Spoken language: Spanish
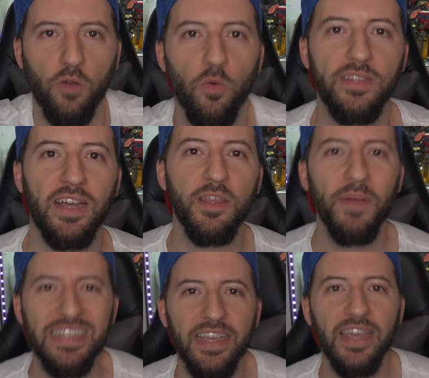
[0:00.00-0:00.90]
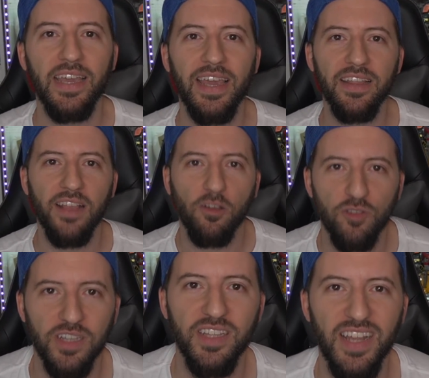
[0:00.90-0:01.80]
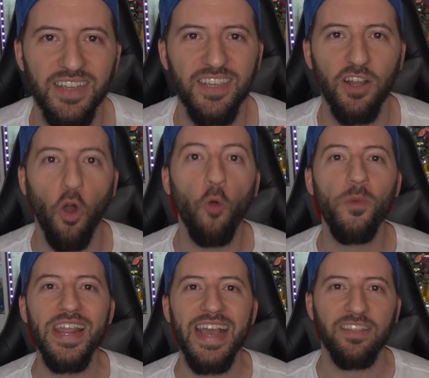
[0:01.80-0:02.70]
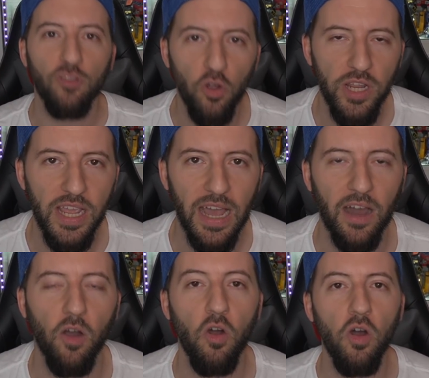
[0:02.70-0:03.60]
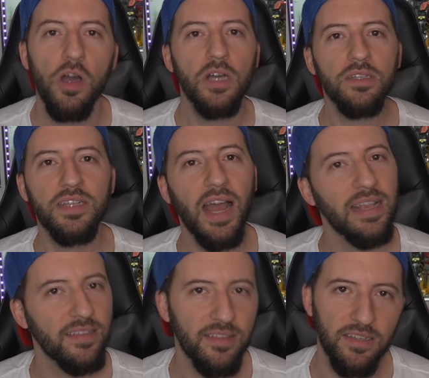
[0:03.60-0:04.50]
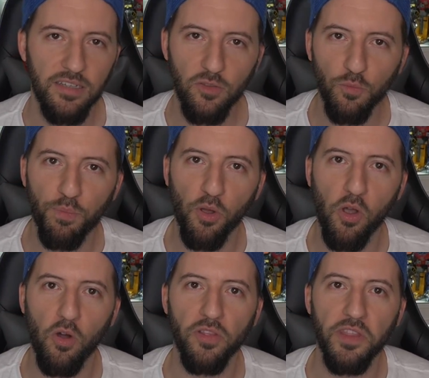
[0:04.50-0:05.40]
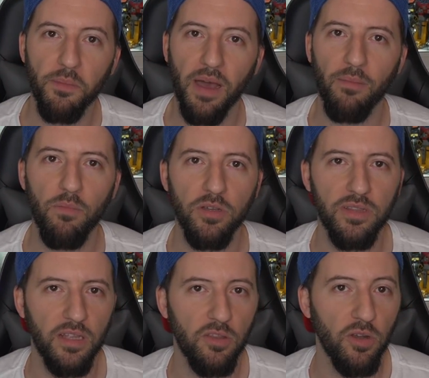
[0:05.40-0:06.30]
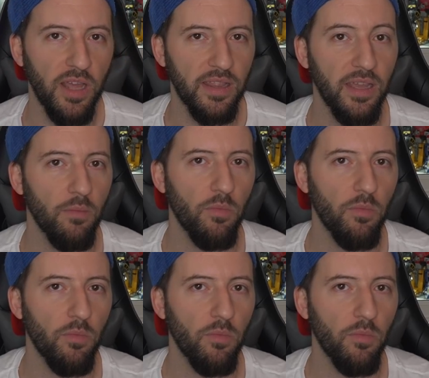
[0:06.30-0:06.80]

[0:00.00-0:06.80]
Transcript: cuentas, ¿te parece que esta cosa tiene que ser obligatoria o ya se está yendo un poco de mambo esta historia de,